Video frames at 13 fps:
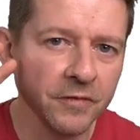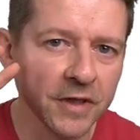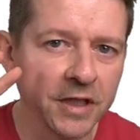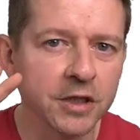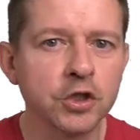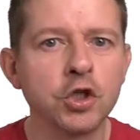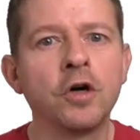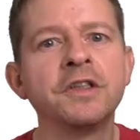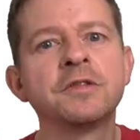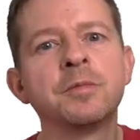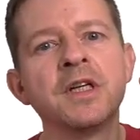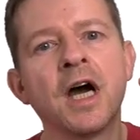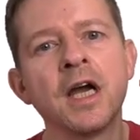Wenn ich
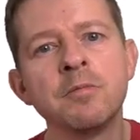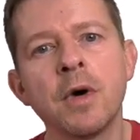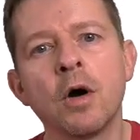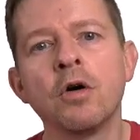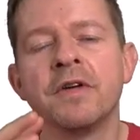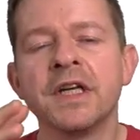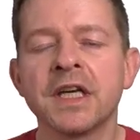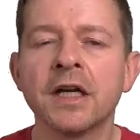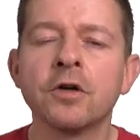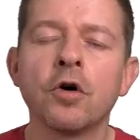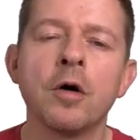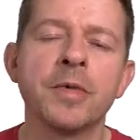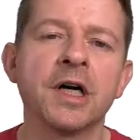Joins mit einbaue, wenn ich
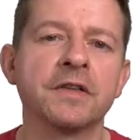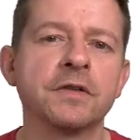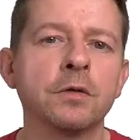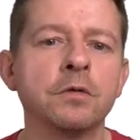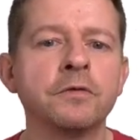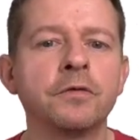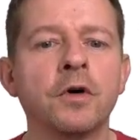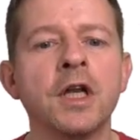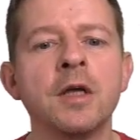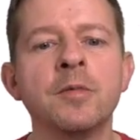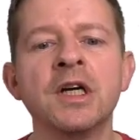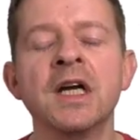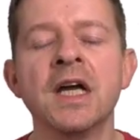andere Operationen
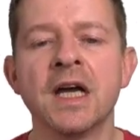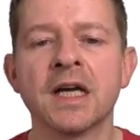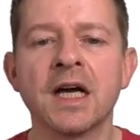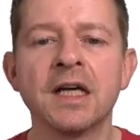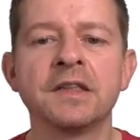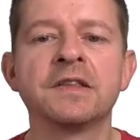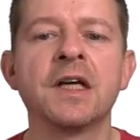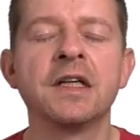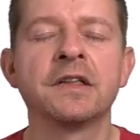vornehme, kann es sein,